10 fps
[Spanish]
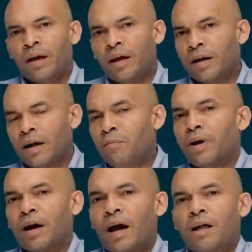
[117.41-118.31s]
El gran
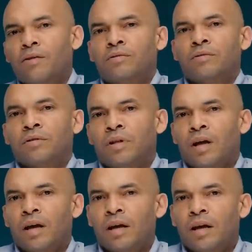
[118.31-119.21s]
pecado
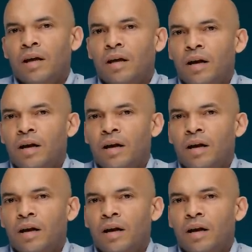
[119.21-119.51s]
de